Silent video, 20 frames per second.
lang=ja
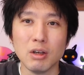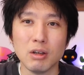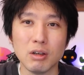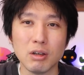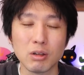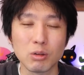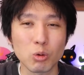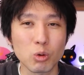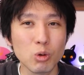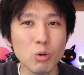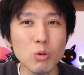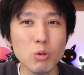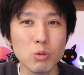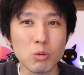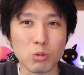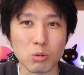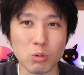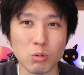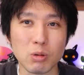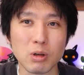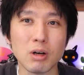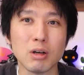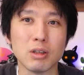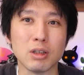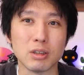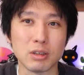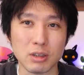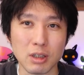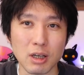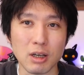えっ、ー、と、今日の動画は
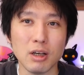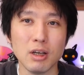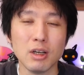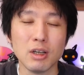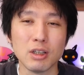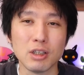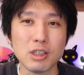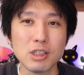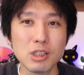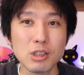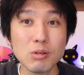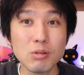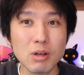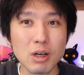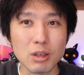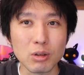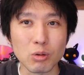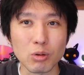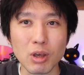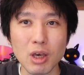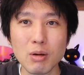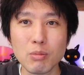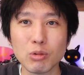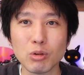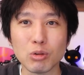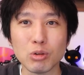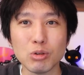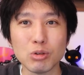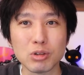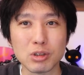ですね、1週間のゲーム
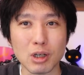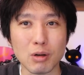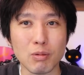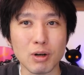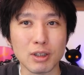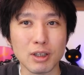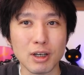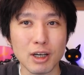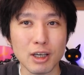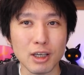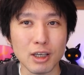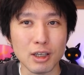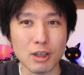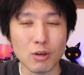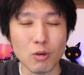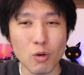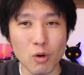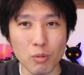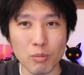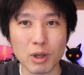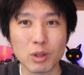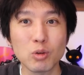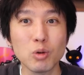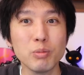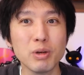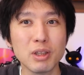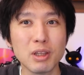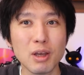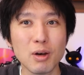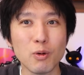のニュースや話題をまと
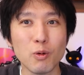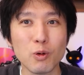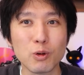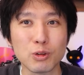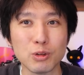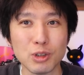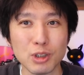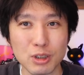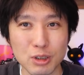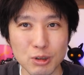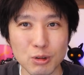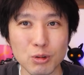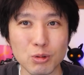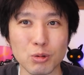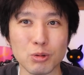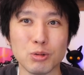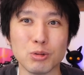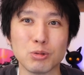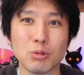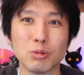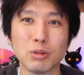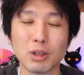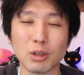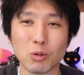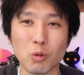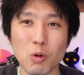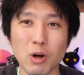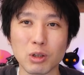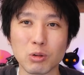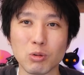めてお送りするという、そんな
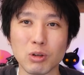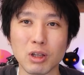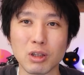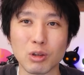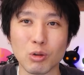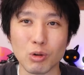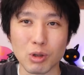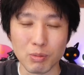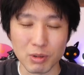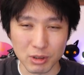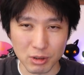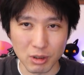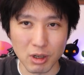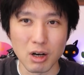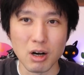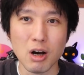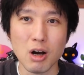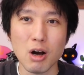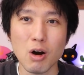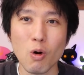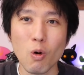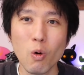動画となっておりますが、